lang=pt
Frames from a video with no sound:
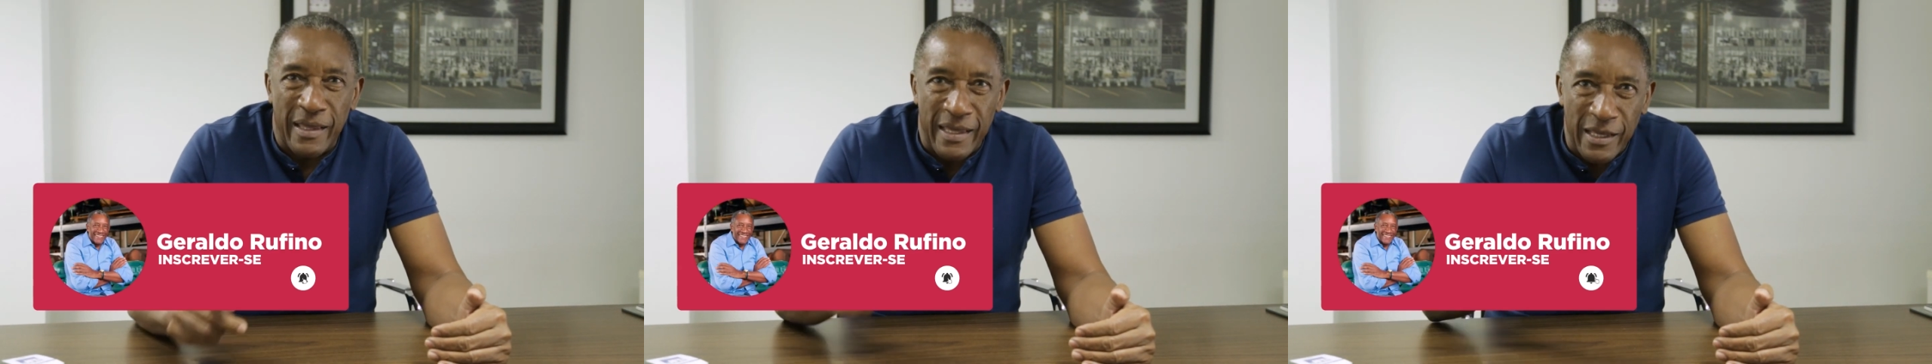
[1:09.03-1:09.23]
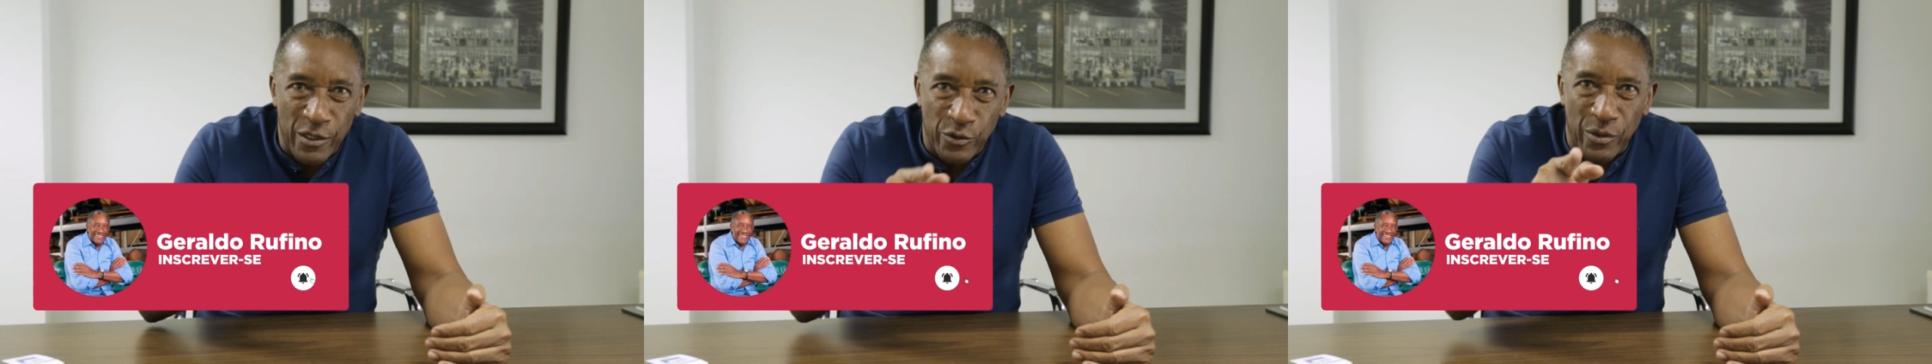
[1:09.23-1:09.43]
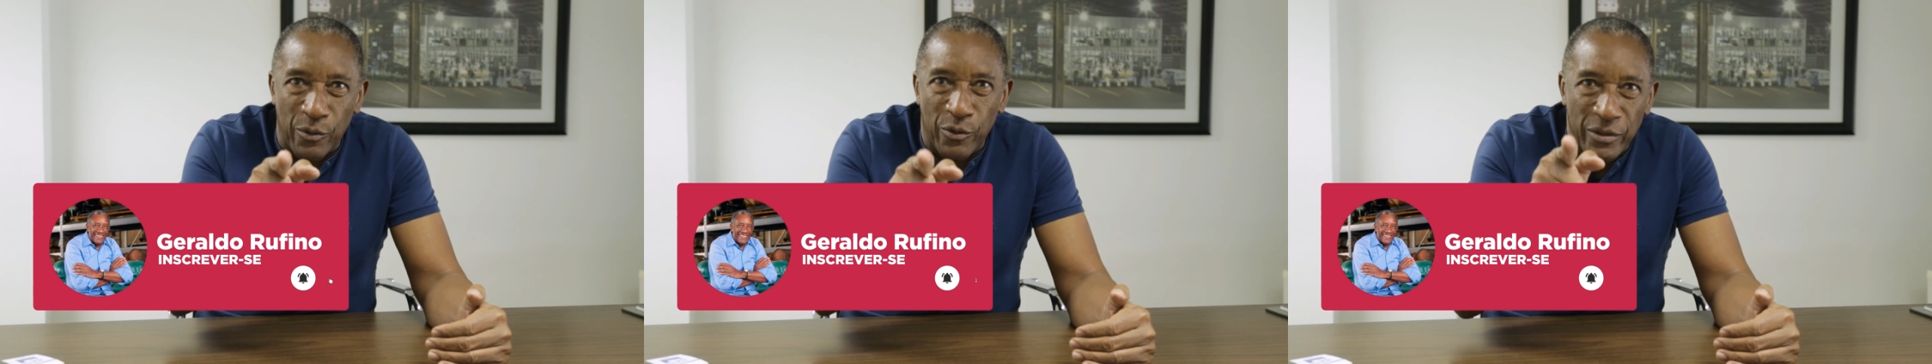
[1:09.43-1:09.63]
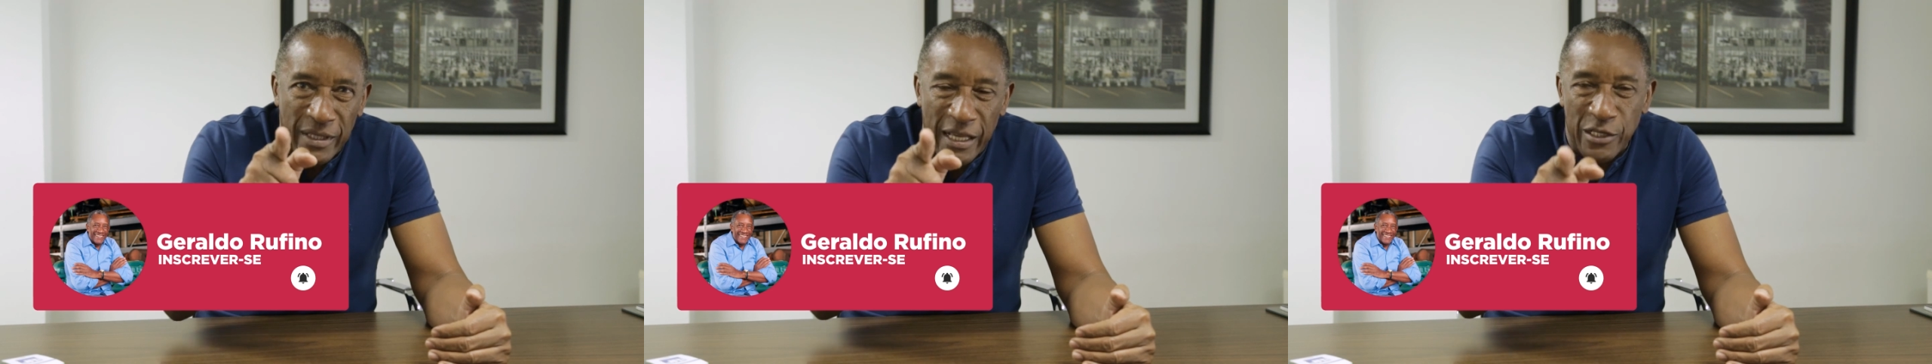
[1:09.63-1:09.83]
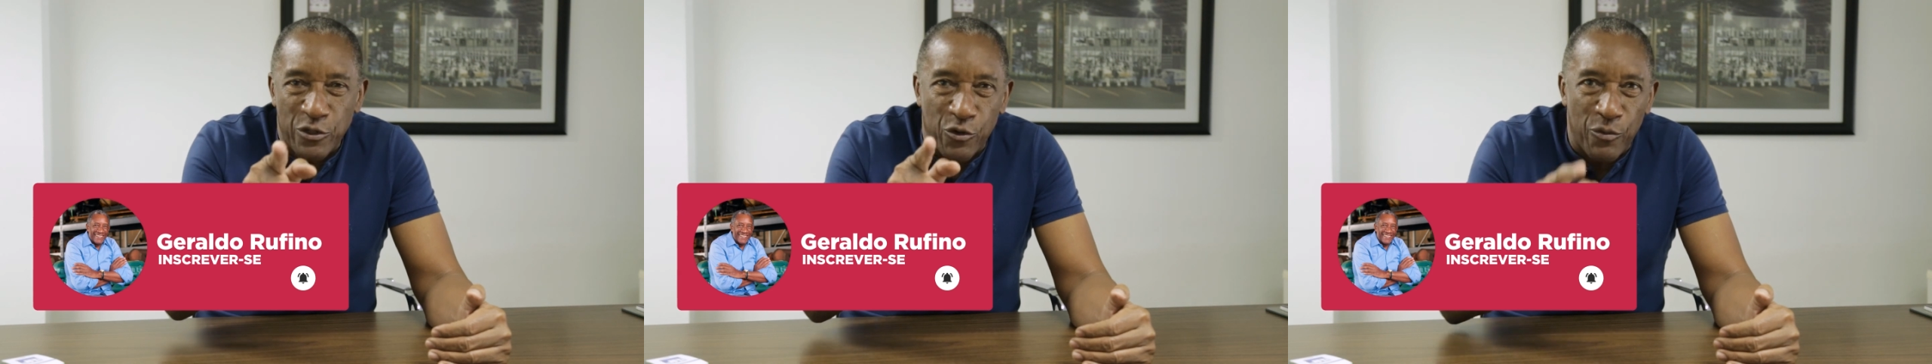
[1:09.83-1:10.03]
E isso
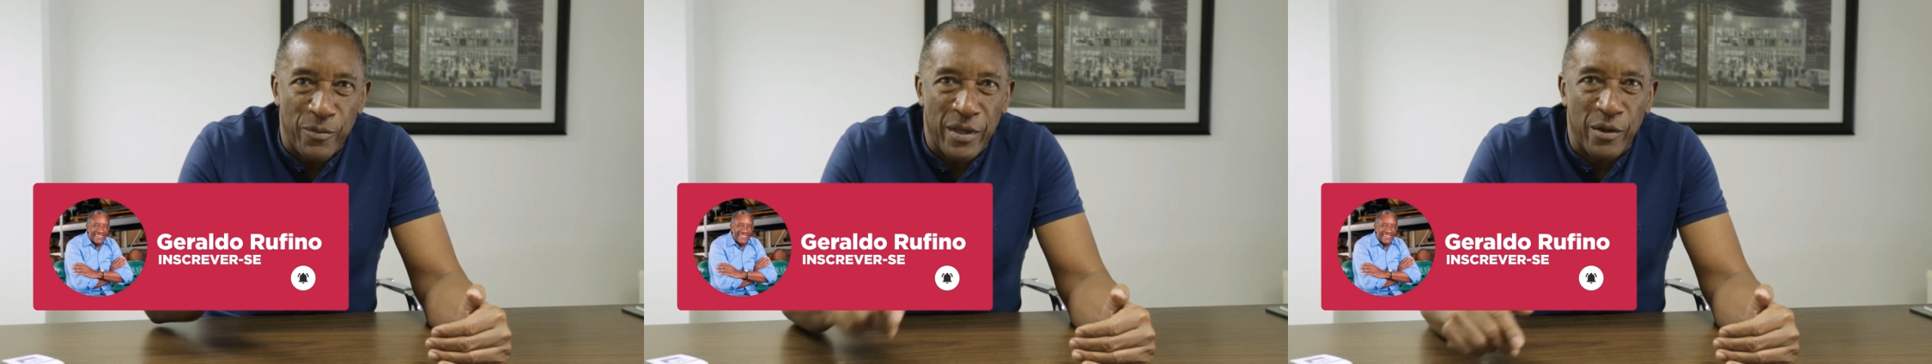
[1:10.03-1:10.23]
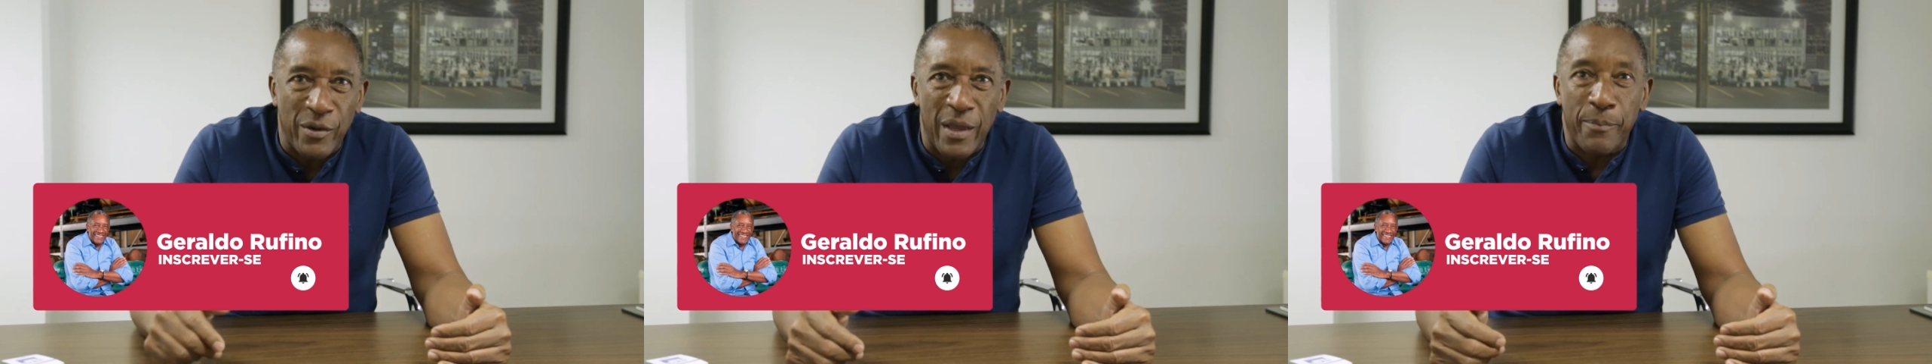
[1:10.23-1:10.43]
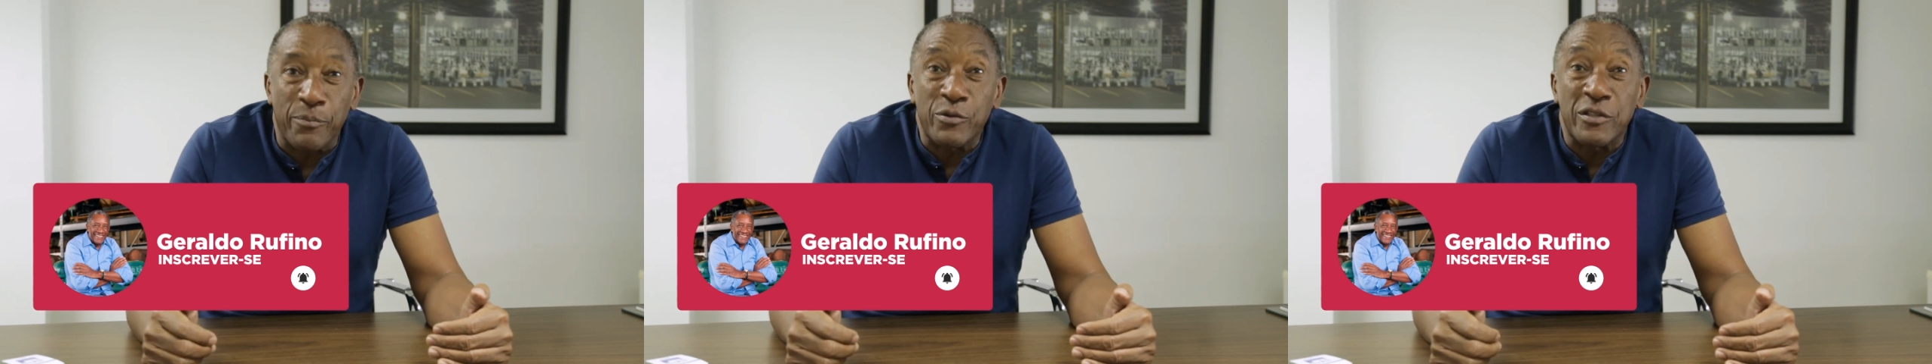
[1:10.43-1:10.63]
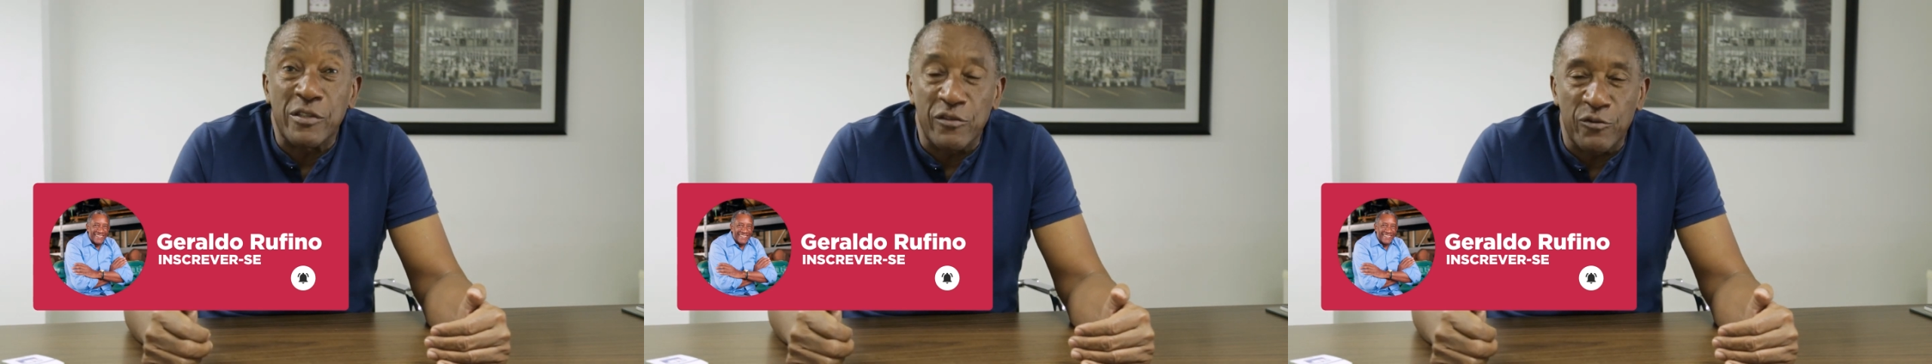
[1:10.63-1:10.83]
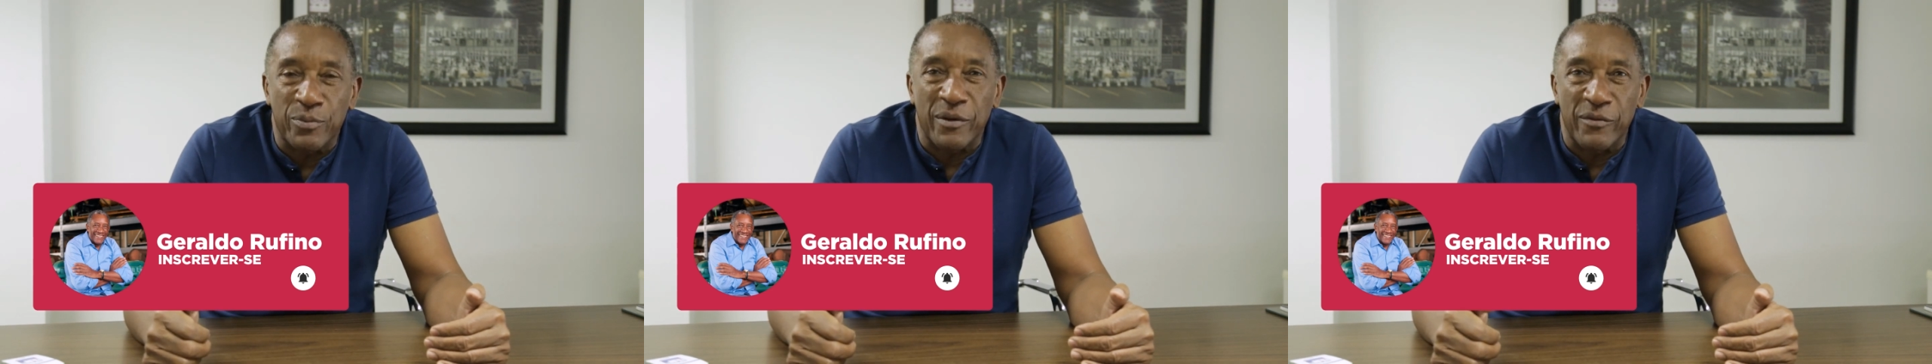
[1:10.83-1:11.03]
acontece comigo e é
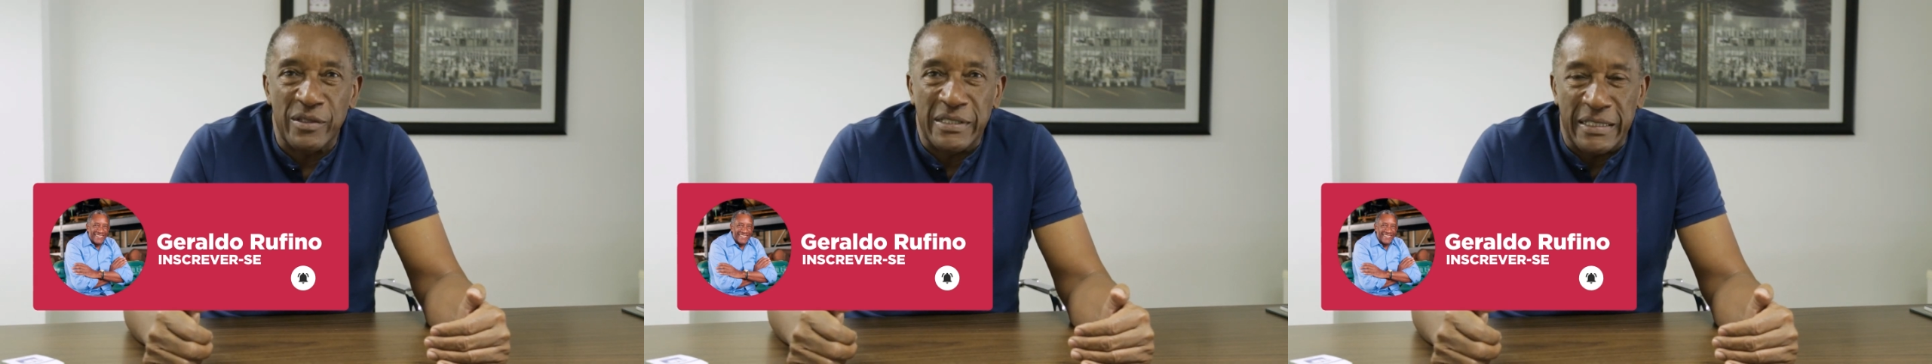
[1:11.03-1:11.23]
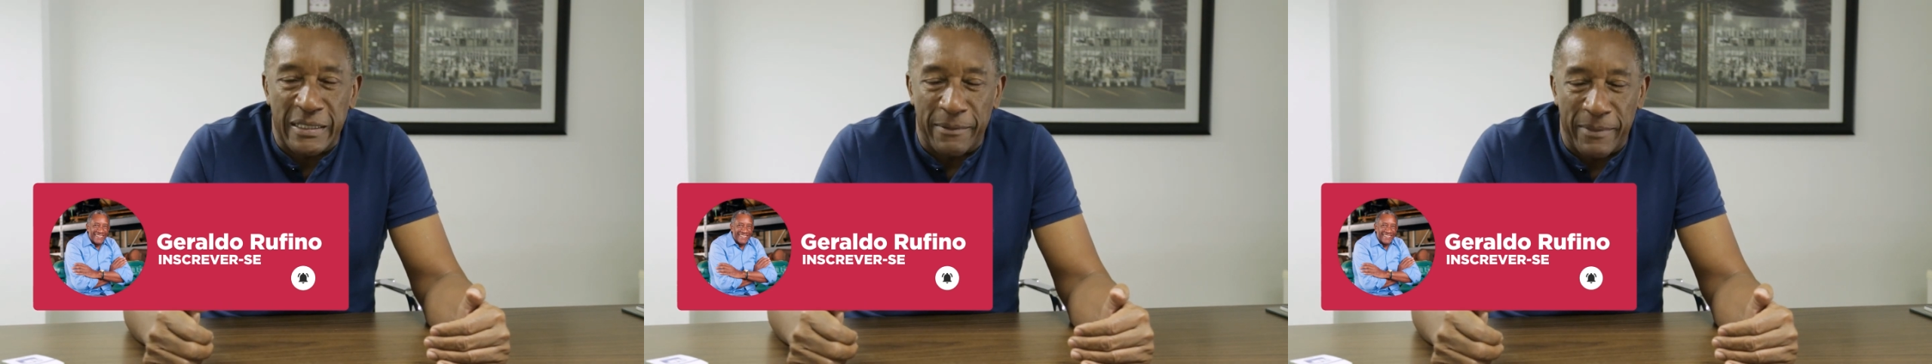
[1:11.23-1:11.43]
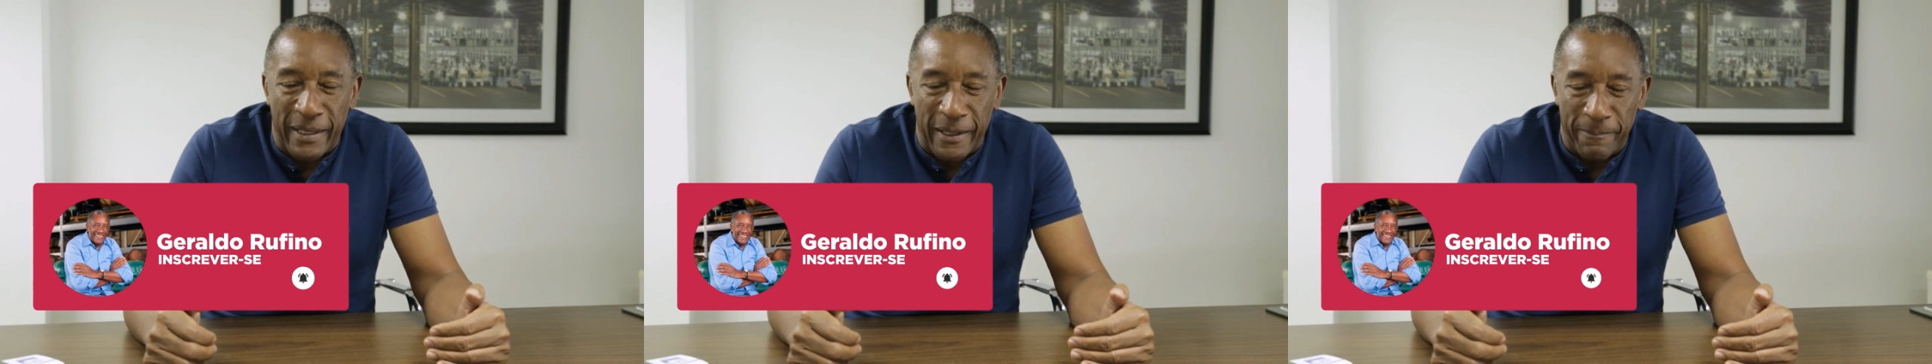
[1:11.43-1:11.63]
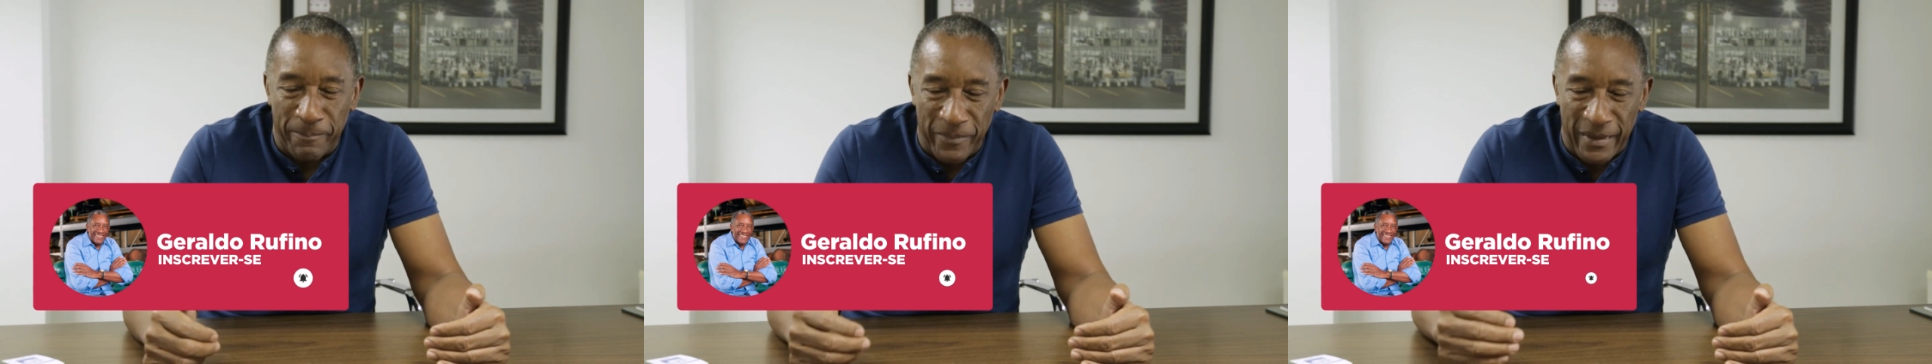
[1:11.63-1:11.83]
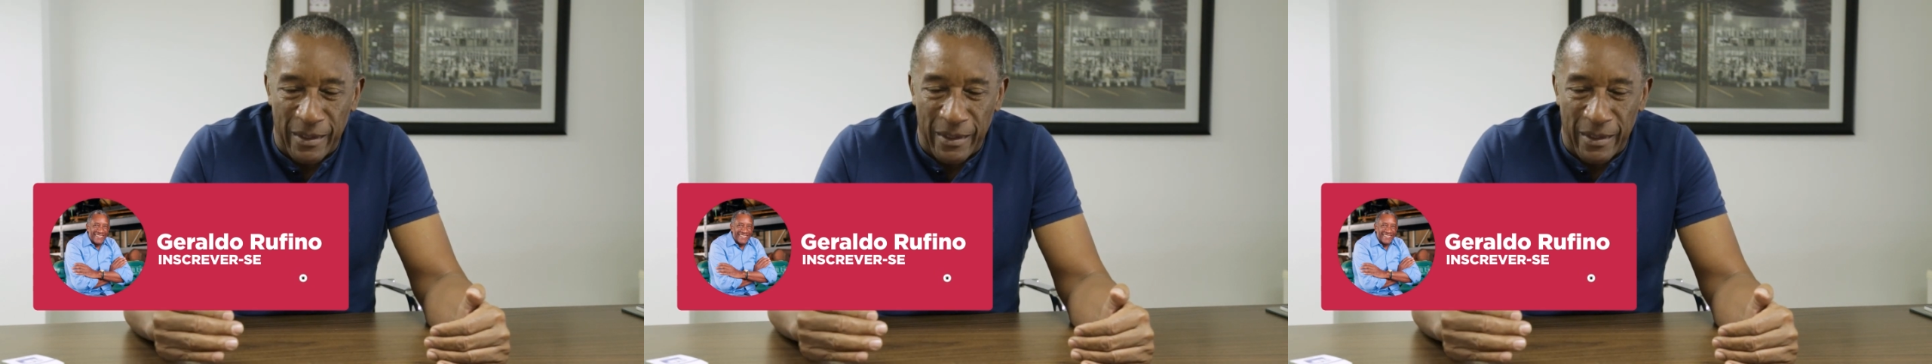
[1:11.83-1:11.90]
possível para você também.